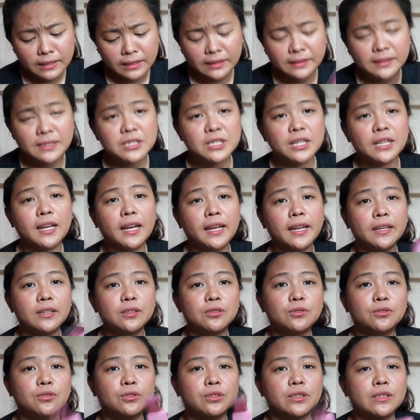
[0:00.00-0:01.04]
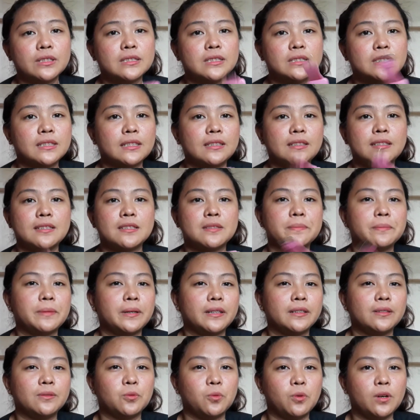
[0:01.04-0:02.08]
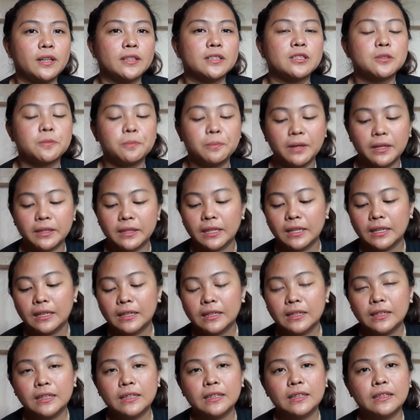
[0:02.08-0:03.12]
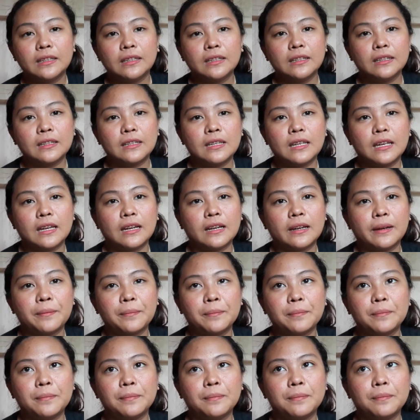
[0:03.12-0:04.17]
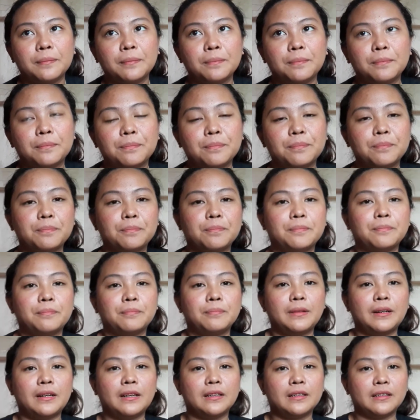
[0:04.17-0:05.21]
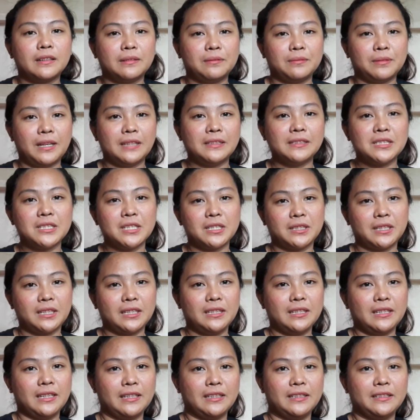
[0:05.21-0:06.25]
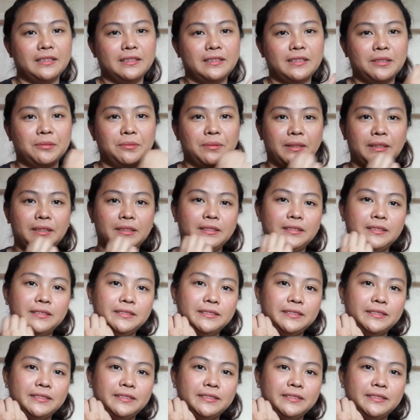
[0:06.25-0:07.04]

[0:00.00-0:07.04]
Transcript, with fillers: Hindi siya gaya nung original na smartwatch, but yeah, maganda siya tignan naman.